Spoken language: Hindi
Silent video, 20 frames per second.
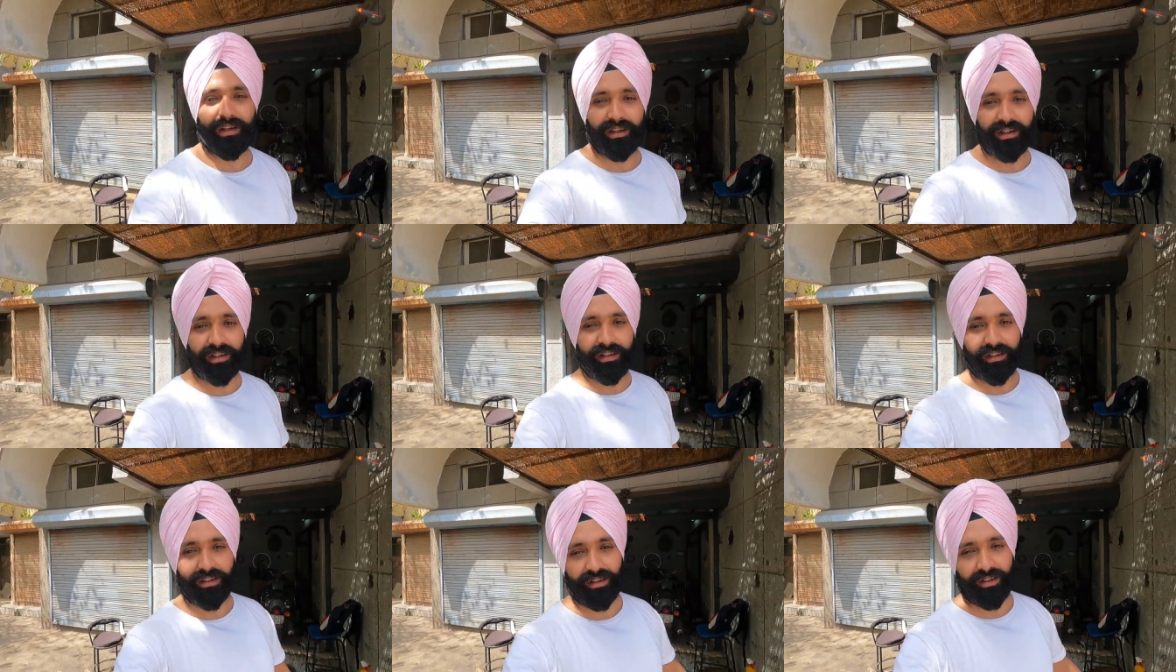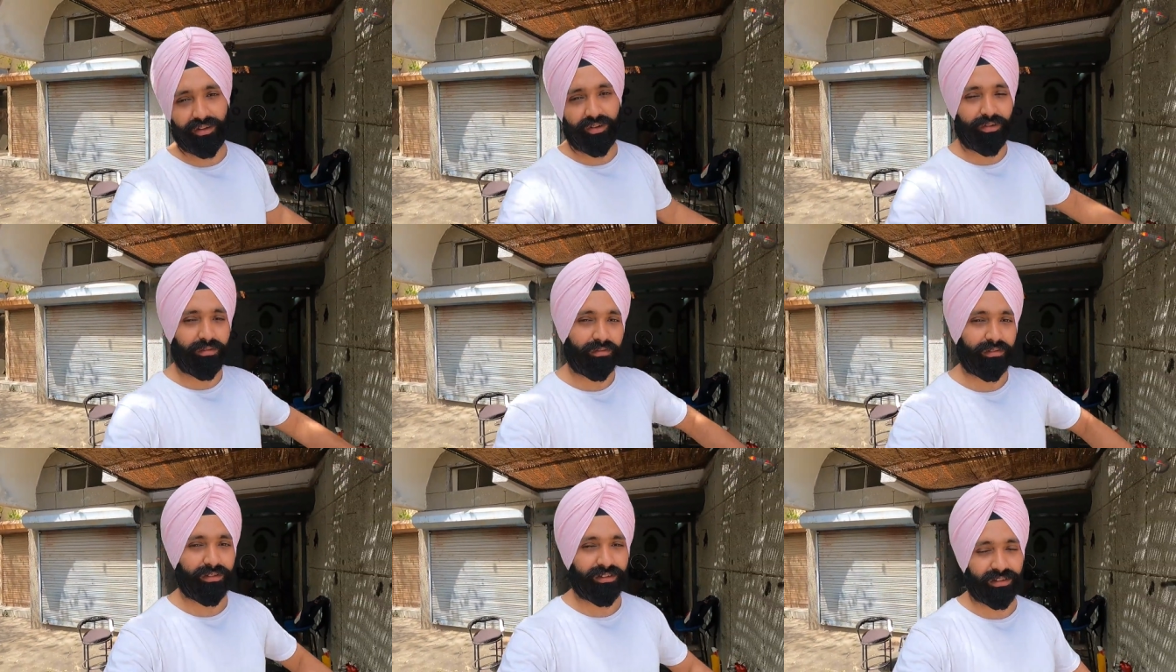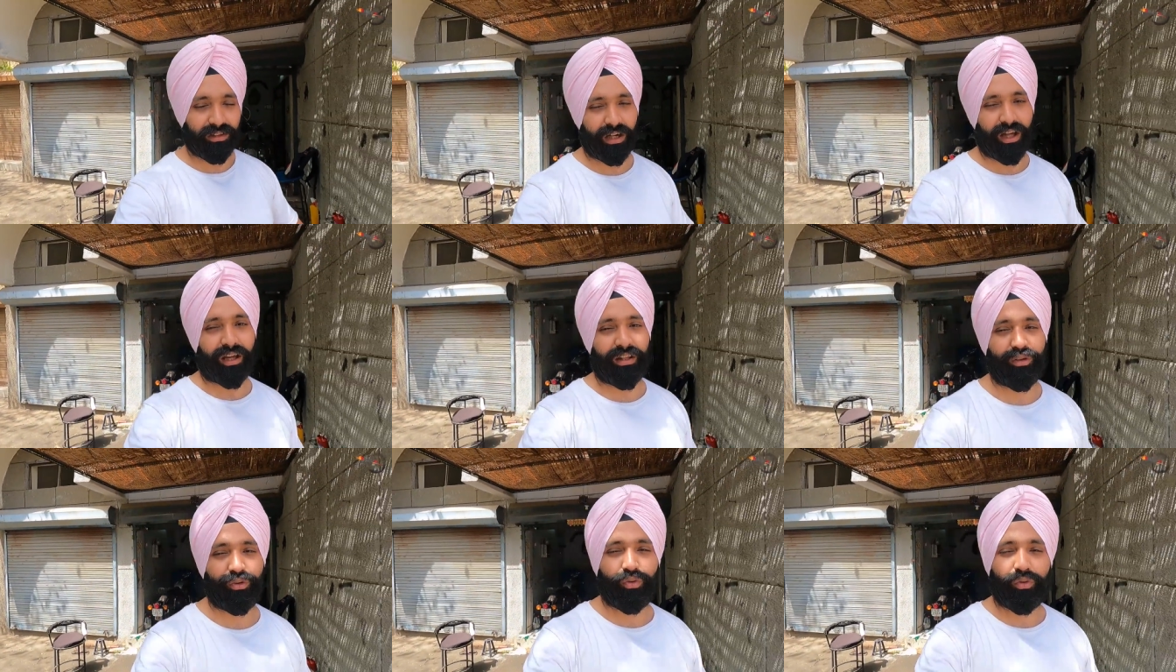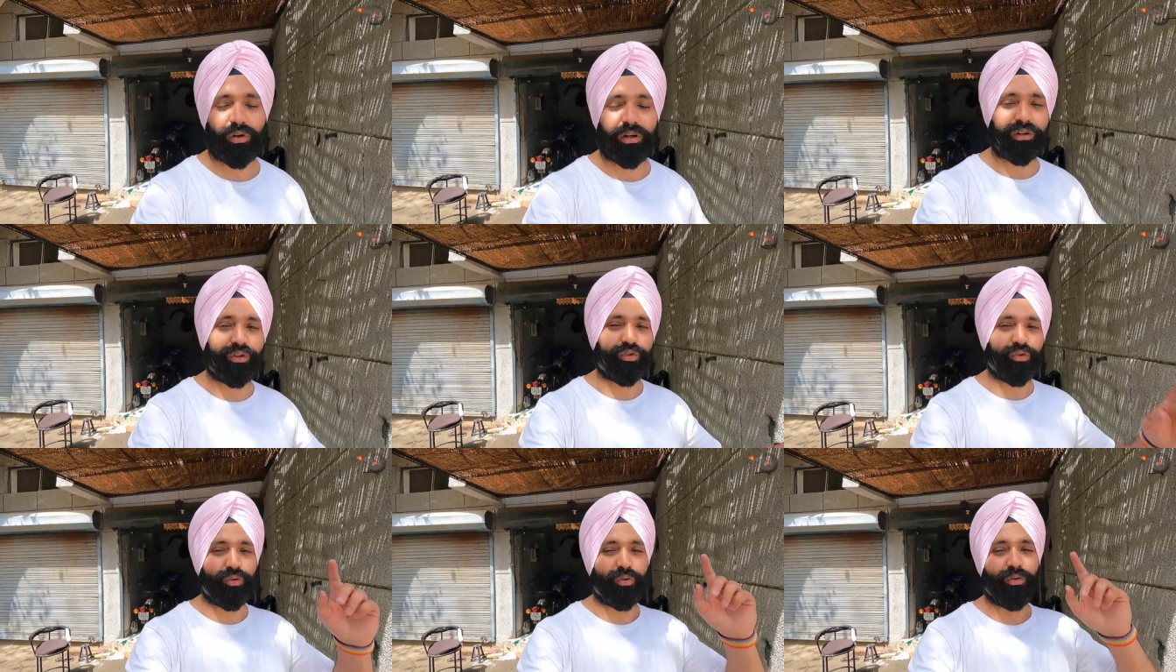मैं डाल
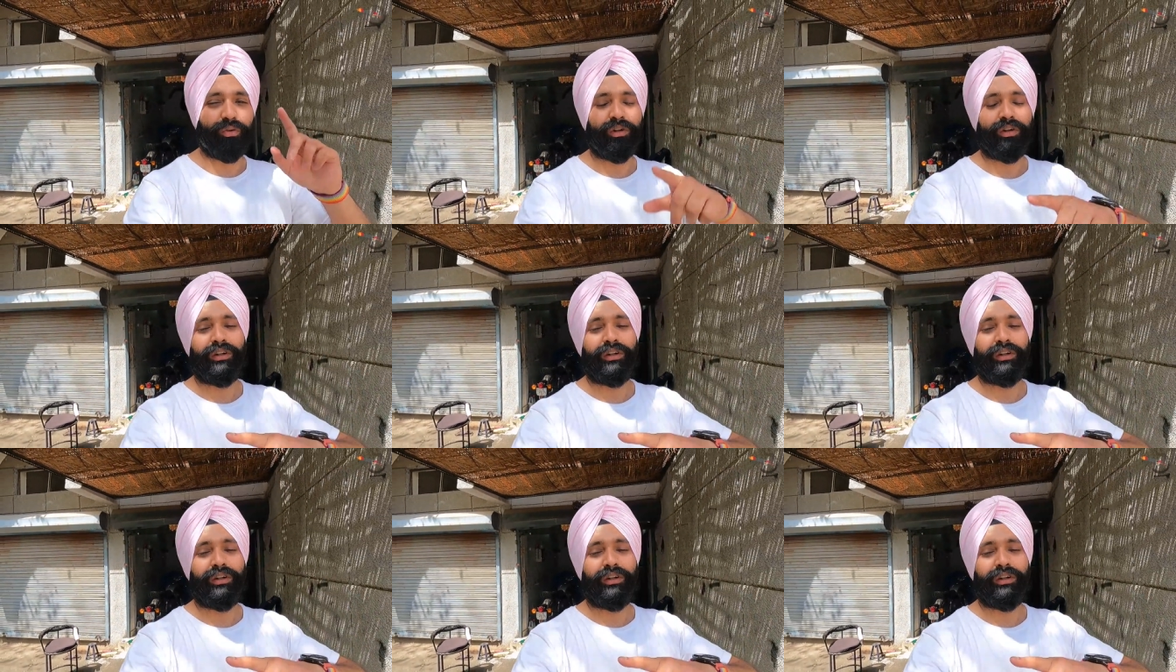दूंगा तो